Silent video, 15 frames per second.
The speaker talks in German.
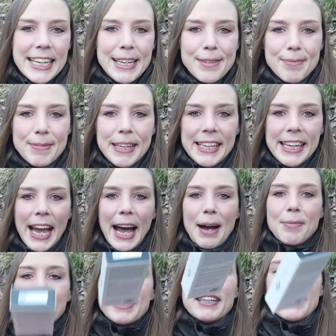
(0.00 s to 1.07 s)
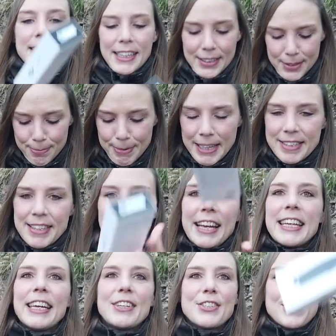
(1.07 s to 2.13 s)
Lieben, ich habe das Messer
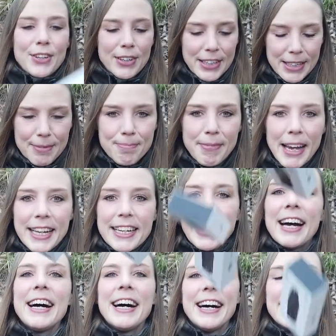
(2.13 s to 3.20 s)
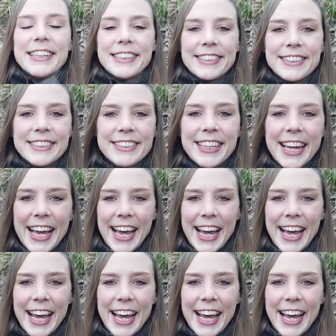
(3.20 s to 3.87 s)
jetzt schon in meiner Hand.